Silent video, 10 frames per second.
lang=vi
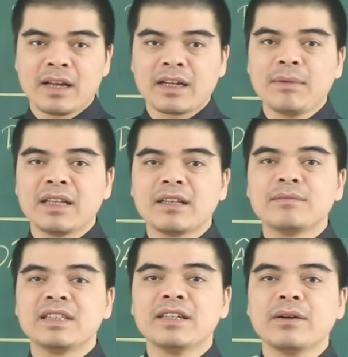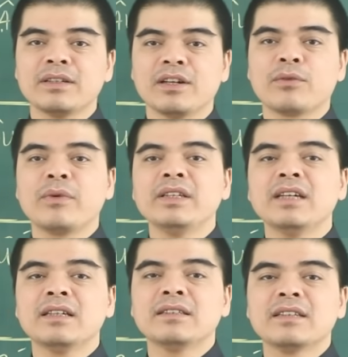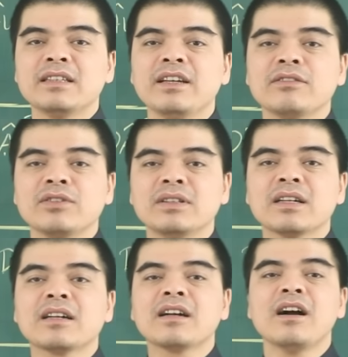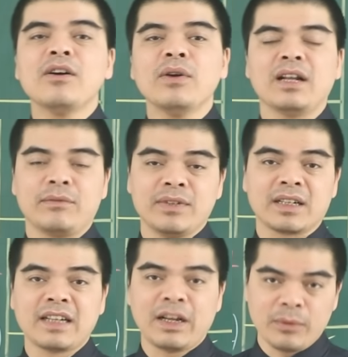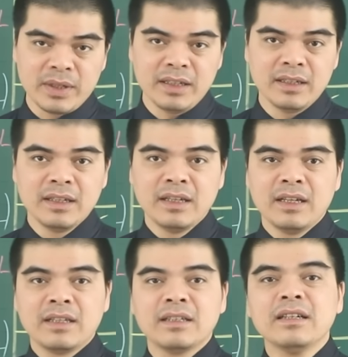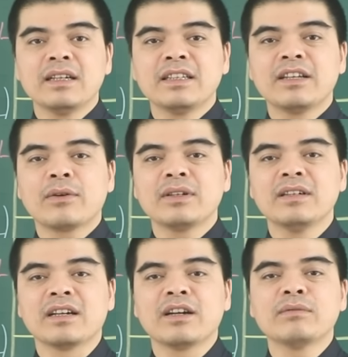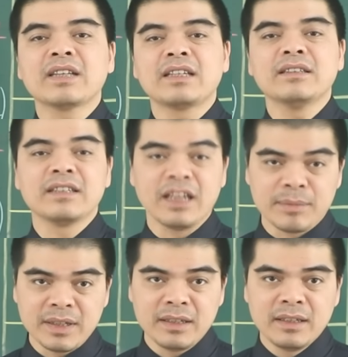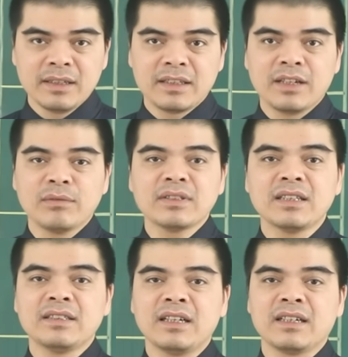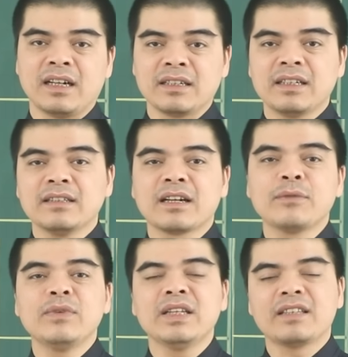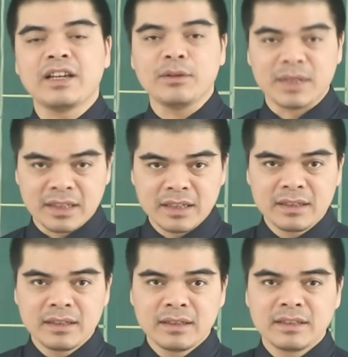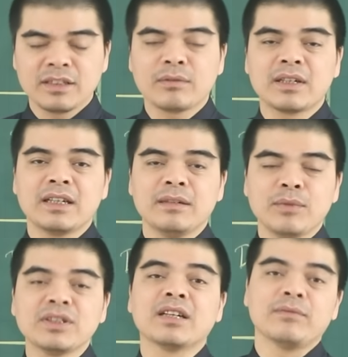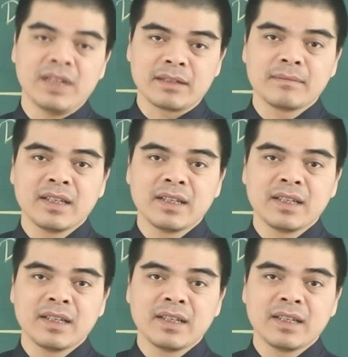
Các bạn thậm chí còn được quý nhân giới thiệu cho những cái cơ hội làm việc đáng quý. Những người đi theo con đường công danh sự nghiệp ấy thì cũng dần dần khẳng định được cái vị thế của bản thân trong cái môi trường làm việc.